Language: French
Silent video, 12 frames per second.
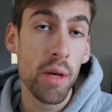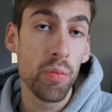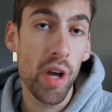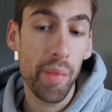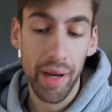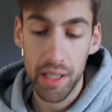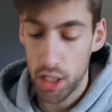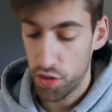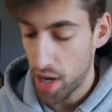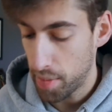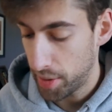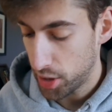Puis après ça, je
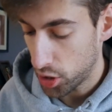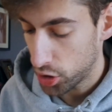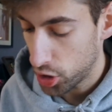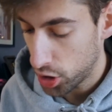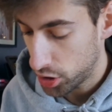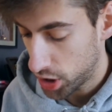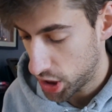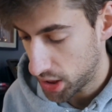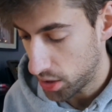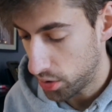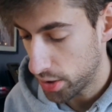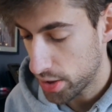vais appeler notre gars de chez
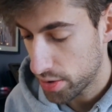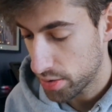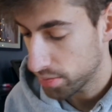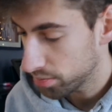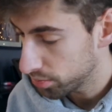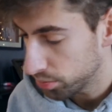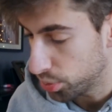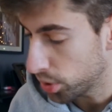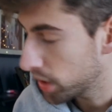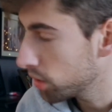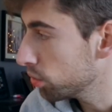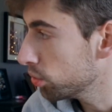Telius
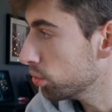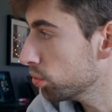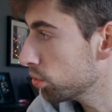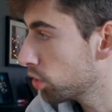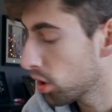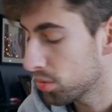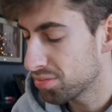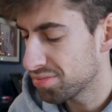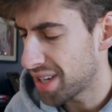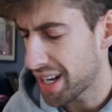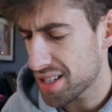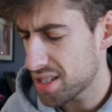pour qu'il nous comme
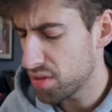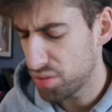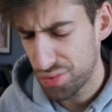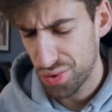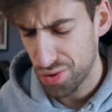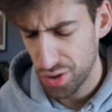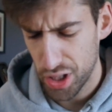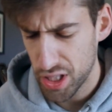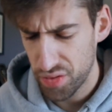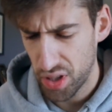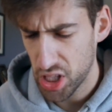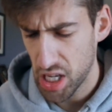active tout ça. Il a dit
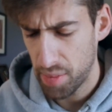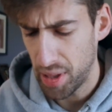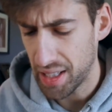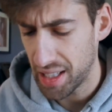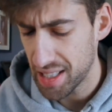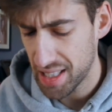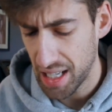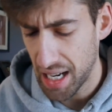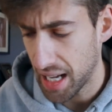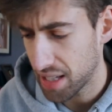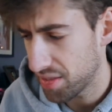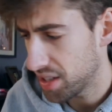qu'il fallait que je l'appelle quand les salaires
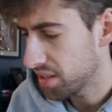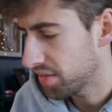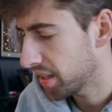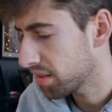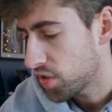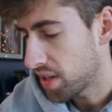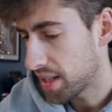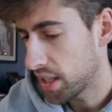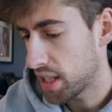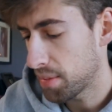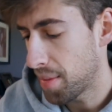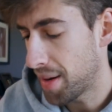arriver. Là. Fait que je vais attendre
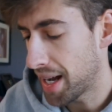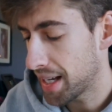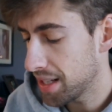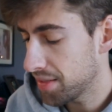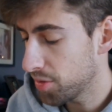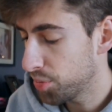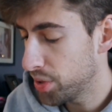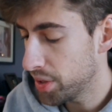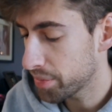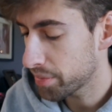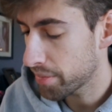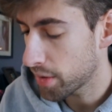que ma mère arrive.
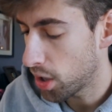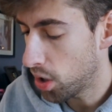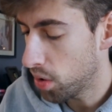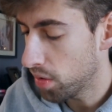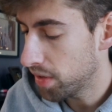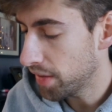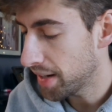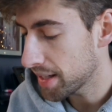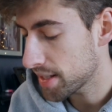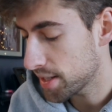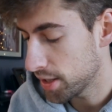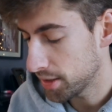Puis on va faire
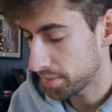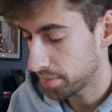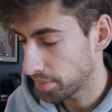ça.